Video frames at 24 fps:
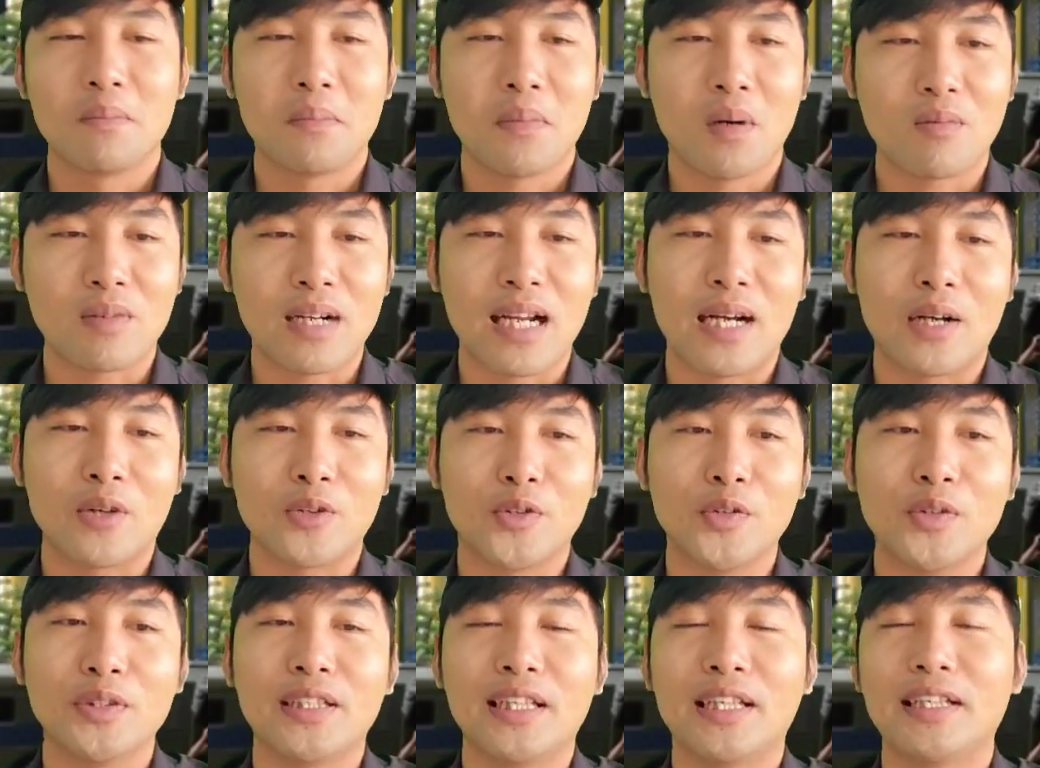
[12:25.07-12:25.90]
mong là cô
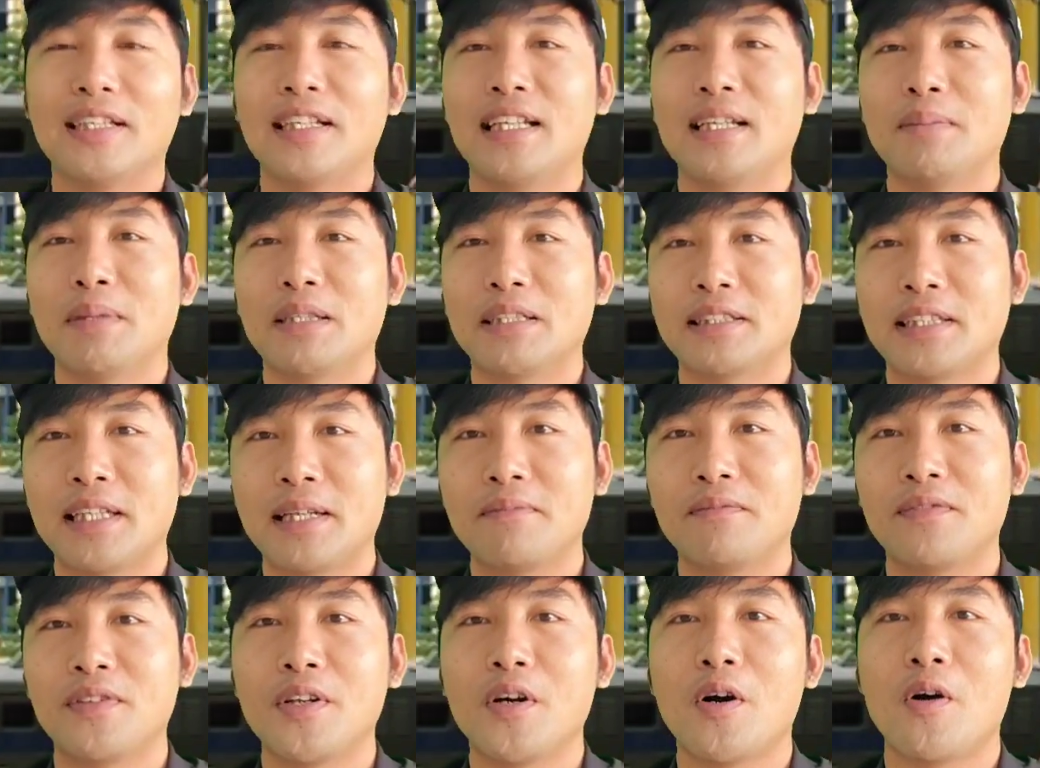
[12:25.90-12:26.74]
chú anh chị khi mà
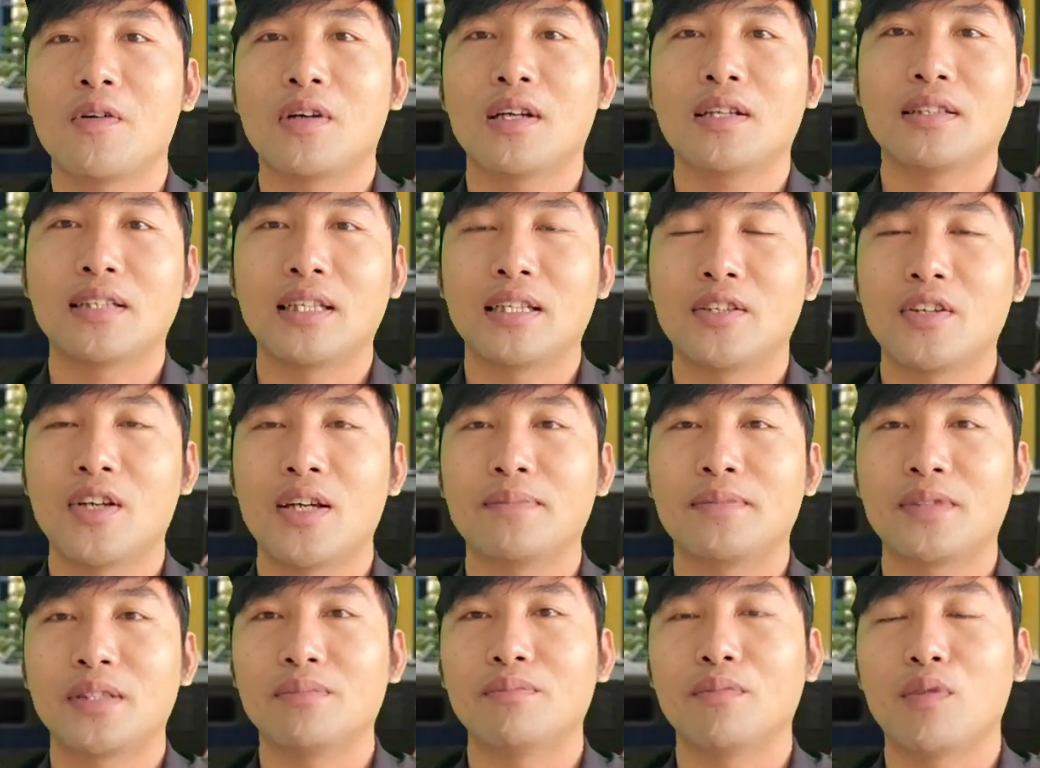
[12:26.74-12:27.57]
xem video đó thì cho
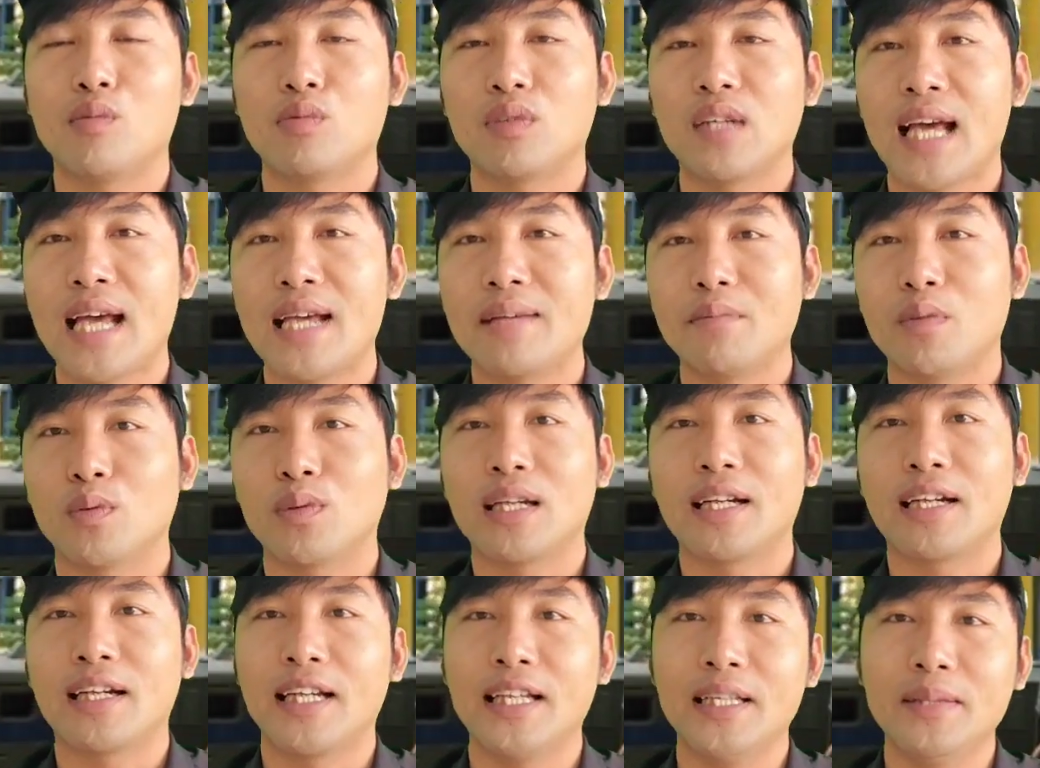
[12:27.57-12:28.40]
em xin một like một
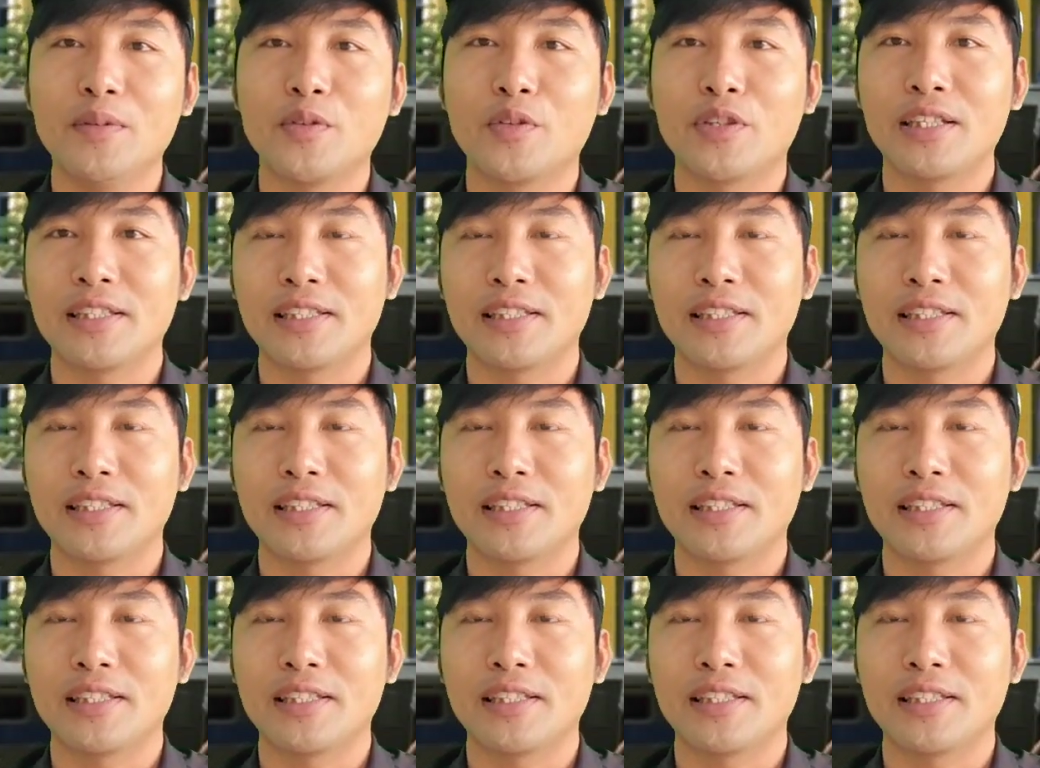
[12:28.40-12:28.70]
đăng ký một